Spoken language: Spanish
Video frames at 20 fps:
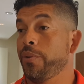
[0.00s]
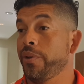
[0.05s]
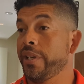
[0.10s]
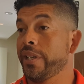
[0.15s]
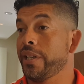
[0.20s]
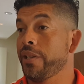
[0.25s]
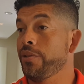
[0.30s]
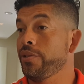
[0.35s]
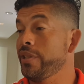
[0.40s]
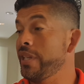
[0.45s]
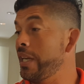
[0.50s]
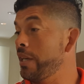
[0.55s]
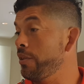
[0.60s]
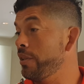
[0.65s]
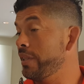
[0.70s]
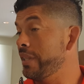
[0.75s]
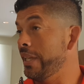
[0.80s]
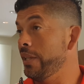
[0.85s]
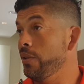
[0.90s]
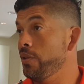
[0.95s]
poder redondearlo
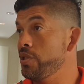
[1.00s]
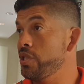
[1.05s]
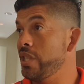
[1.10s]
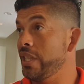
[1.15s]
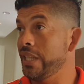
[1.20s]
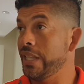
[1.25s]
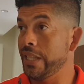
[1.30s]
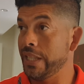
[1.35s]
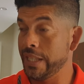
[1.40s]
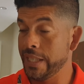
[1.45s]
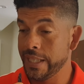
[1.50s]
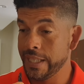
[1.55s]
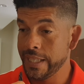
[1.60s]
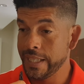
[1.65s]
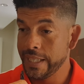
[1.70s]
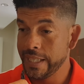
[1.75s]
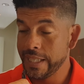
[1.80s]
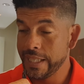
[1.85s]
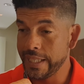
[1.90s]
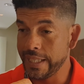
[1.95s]
esta noche
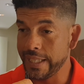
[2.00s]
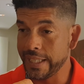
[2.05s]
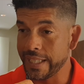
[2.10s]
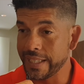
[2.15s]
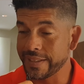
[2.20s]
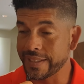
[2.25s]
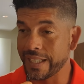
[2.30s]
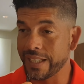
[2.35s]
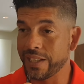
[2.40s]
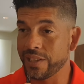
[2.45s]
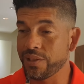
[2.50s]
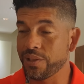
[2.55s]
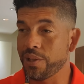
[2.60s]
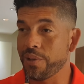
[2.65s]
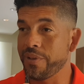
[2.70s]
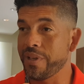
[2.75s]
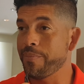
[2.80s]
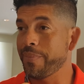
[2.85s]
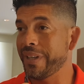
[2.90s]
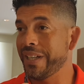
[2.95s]
y, que salga todo
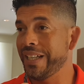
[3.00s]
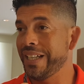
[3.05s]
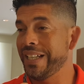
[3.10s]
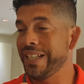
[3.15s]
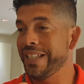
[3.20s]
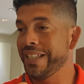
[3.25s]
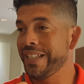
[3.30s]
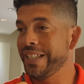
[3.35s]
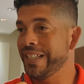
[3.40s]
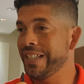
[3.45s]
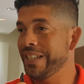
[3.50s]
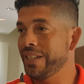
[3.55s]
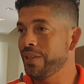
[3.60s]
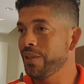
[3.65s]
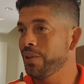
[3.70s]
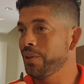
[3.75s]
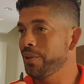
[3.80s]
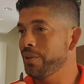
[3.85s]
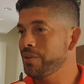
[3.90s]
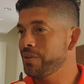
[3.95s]
bien para la alegría de
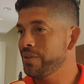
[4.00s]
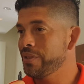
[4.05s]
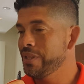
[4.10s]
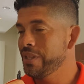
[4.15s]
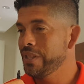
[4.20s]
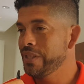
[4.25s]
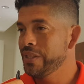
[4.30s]
todos.